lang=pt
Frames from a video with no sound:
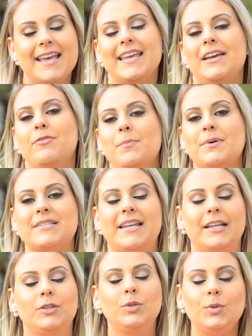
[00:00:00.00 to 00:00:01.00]
que eu vou
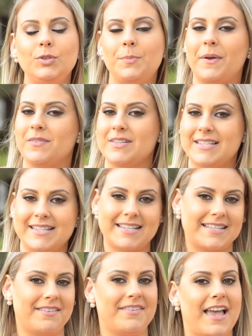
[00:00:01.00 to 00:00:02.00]
mostrar tudo para vocês
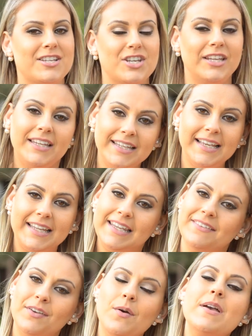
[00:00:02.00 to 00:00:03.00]
essa viagem
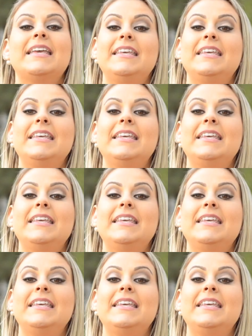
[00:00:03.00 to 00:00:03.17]
incrível.